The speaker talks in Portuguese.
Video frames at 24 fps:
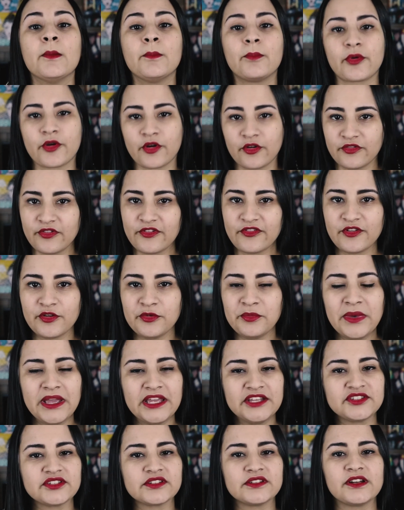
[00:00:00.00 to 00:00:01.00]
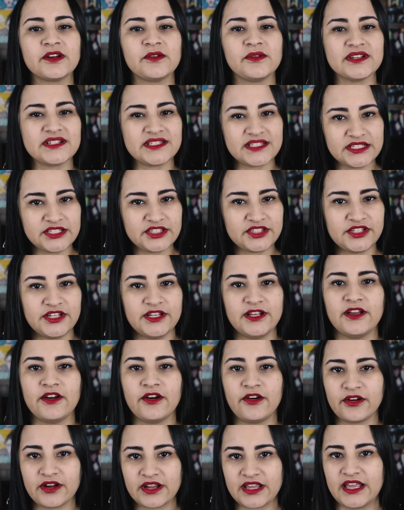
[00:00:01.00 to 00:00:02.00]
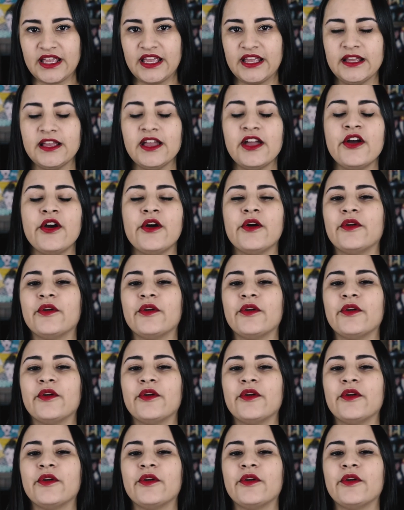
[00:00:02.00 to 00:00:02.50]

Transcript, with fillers: Provavelmente eu não assisti, ok?